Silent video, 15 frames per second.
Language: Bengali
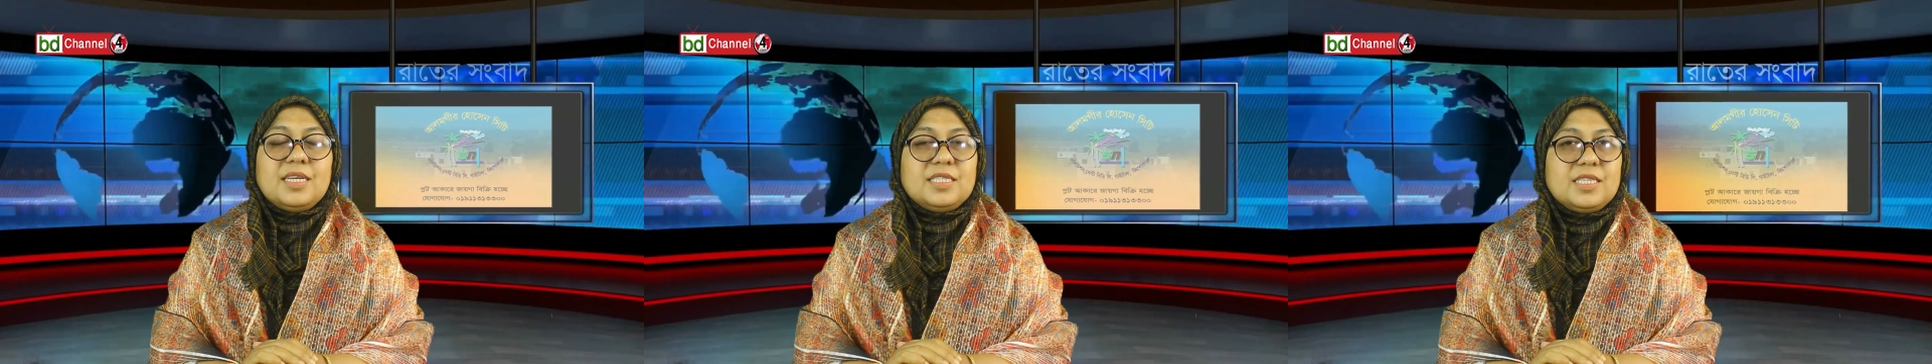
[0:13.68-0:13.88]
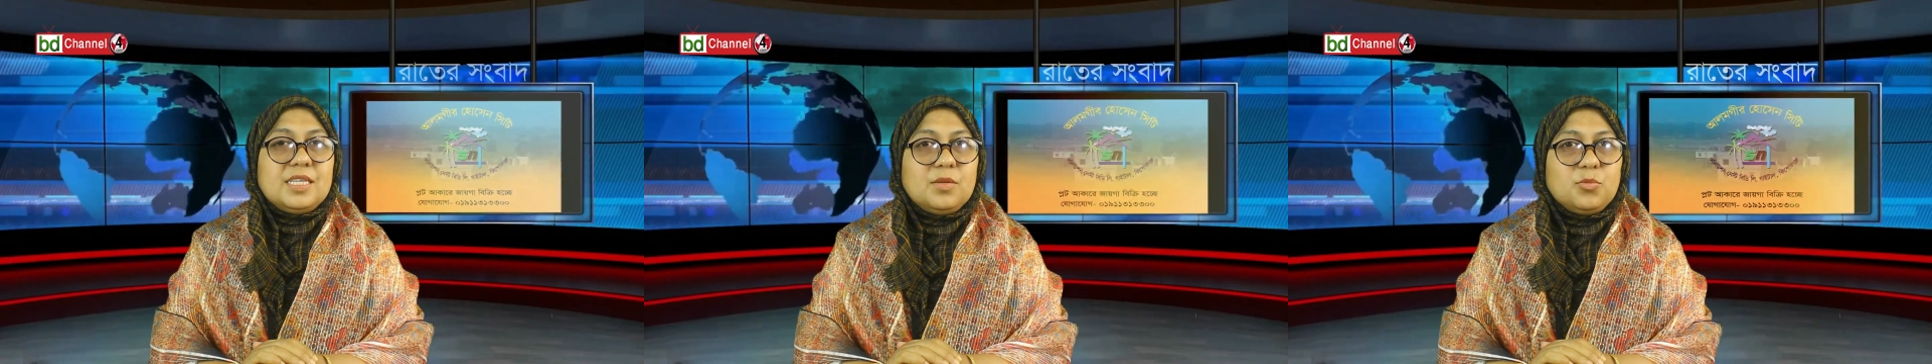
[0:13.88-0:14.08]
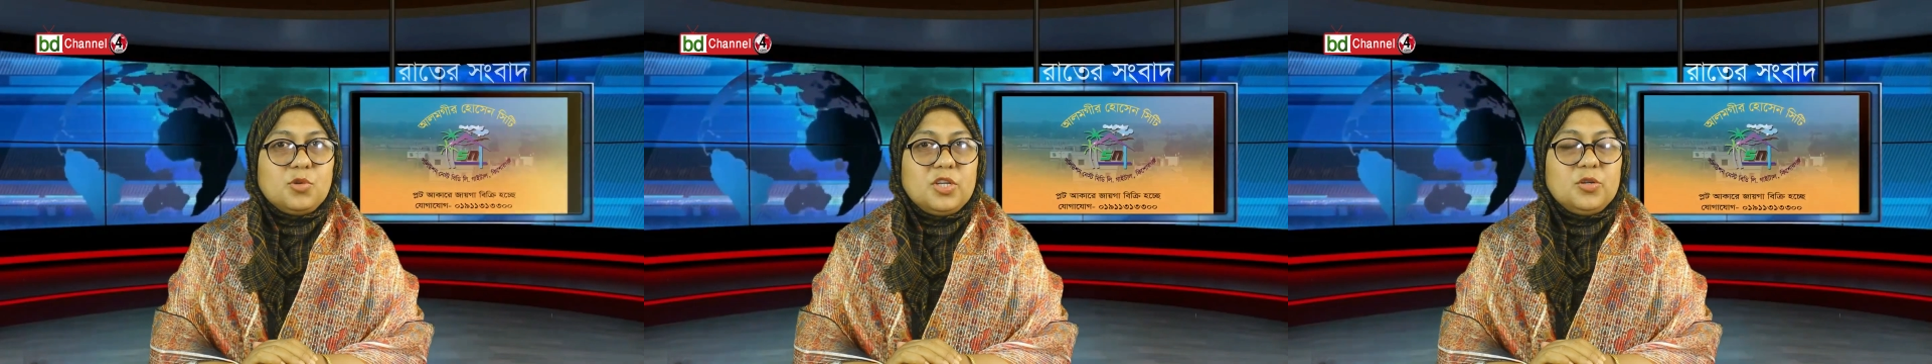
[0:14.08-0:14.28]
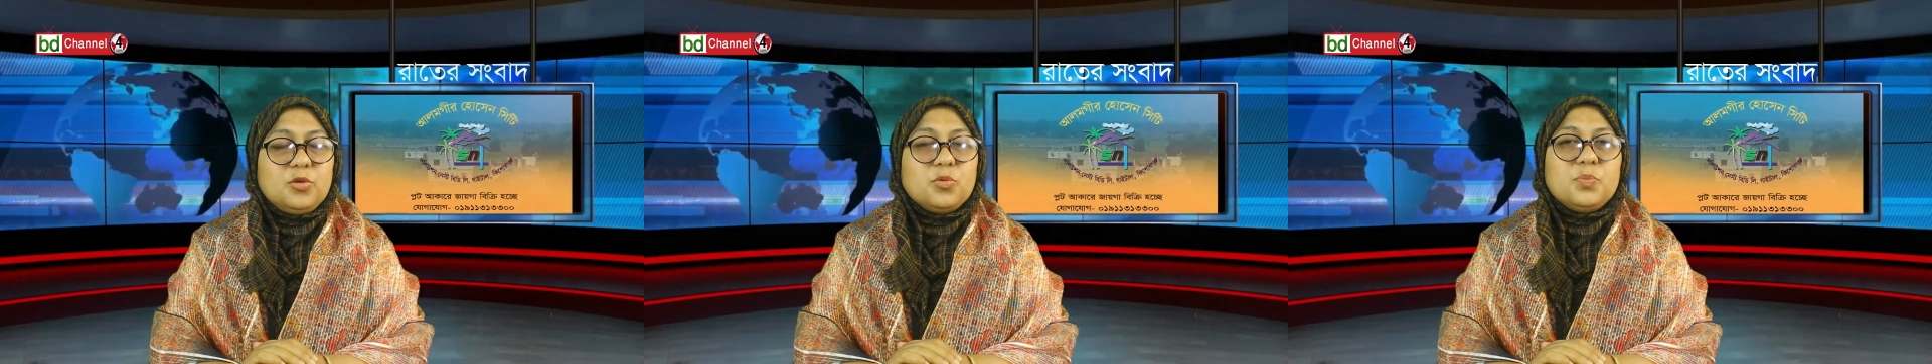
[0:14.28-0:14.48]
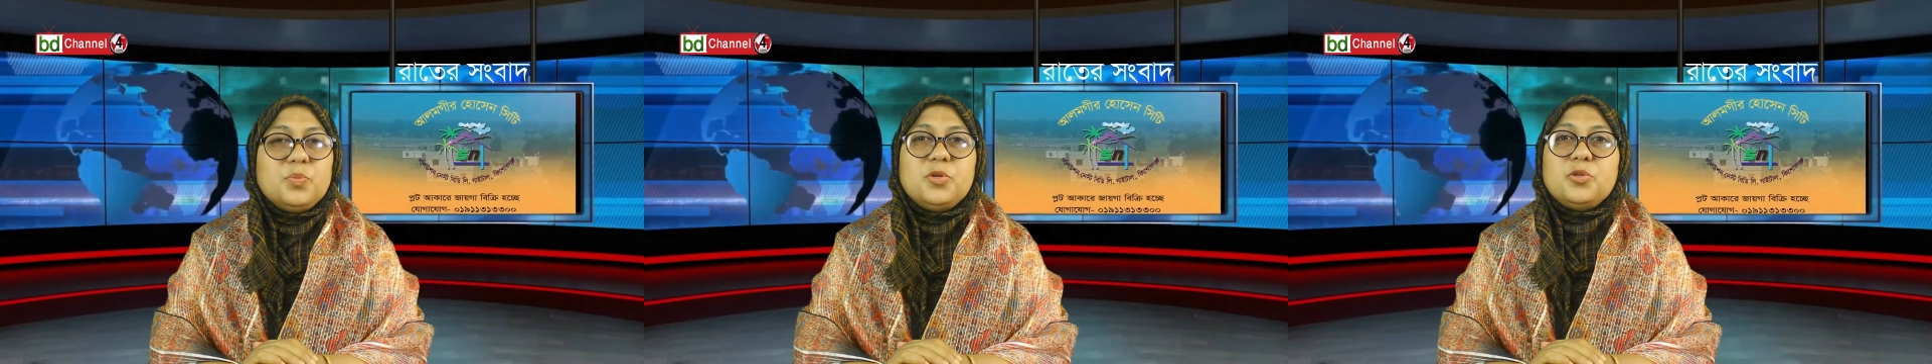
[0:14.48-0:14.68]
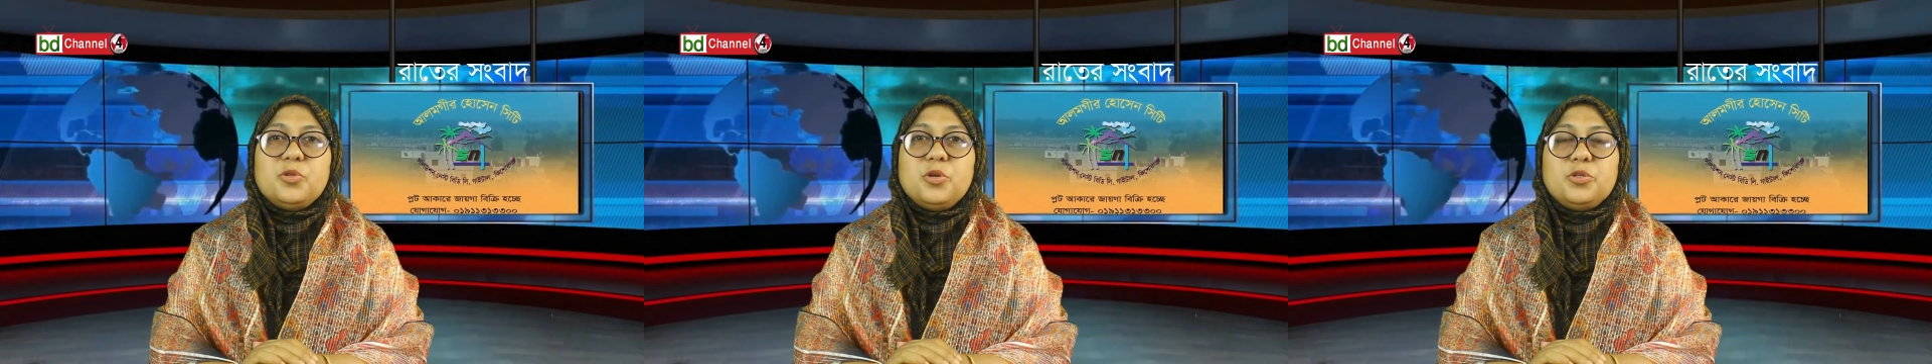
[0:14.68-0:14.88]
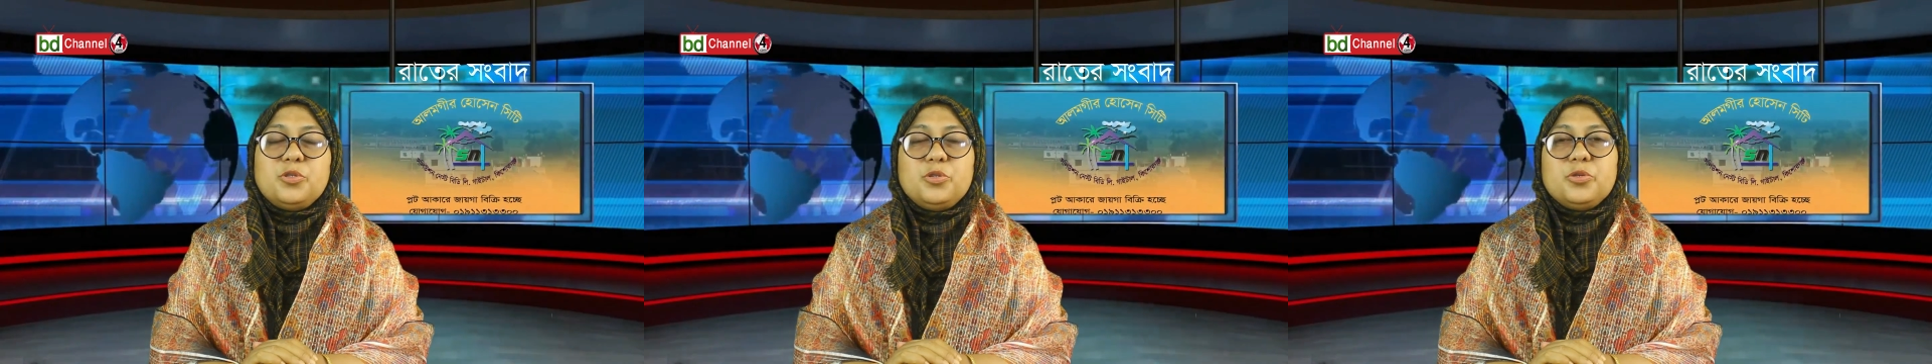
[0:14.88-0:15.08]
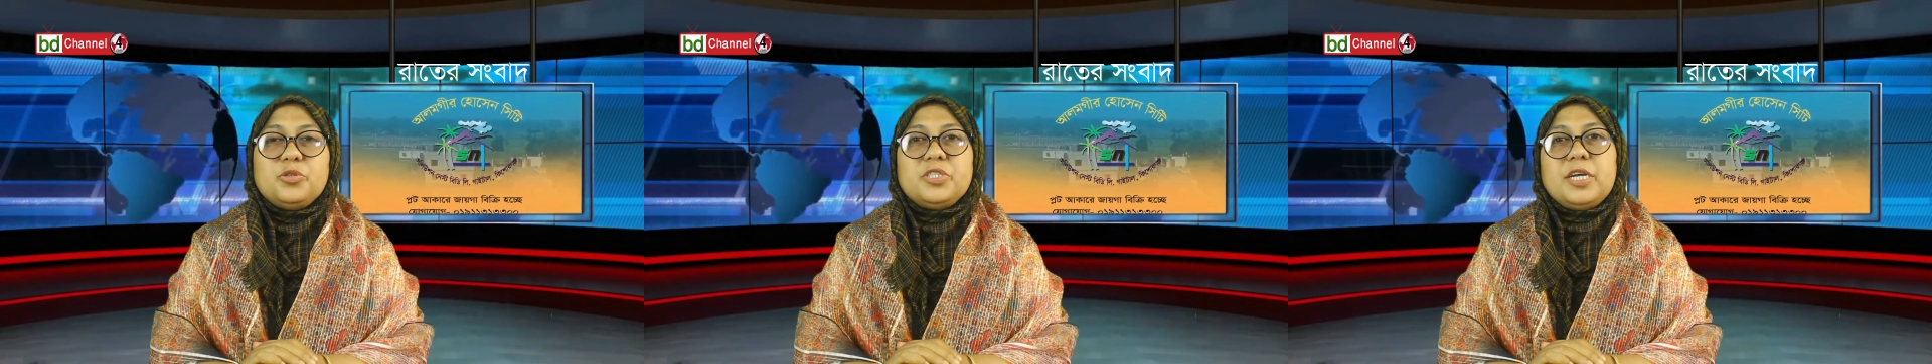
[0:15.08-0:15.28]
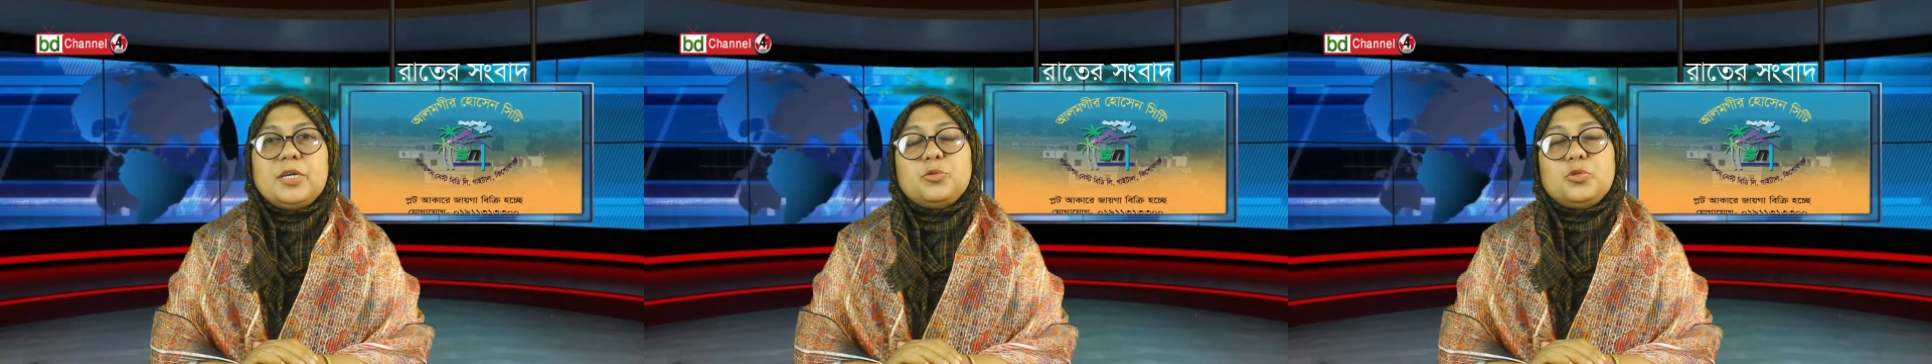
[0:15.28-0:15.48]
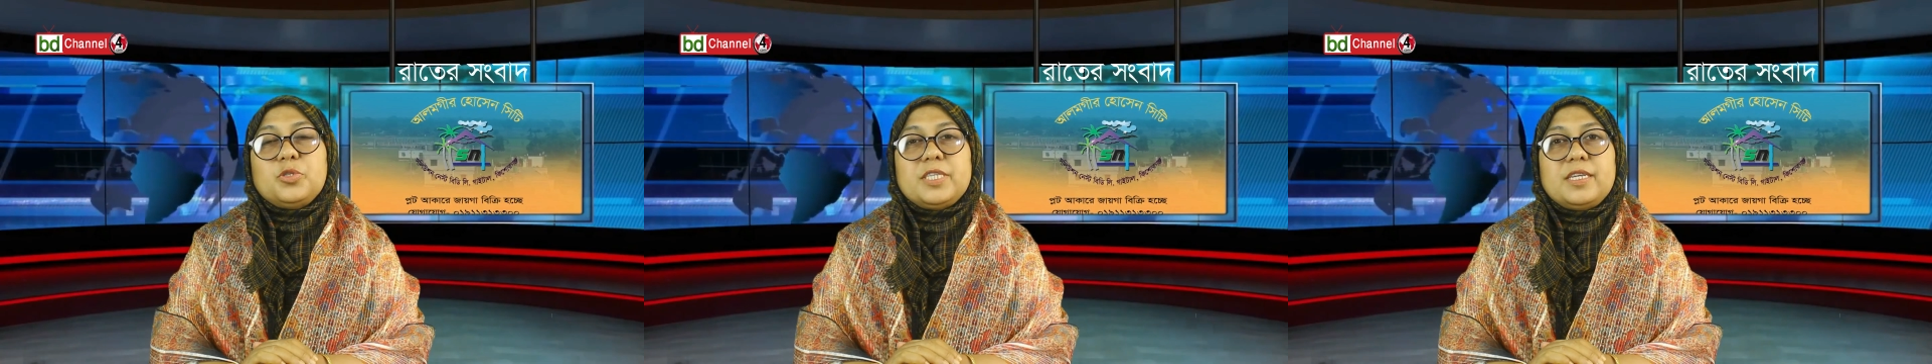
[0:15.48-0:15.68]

আসসালামু আলাইকুম প্রিয় দর্শক স্বাগত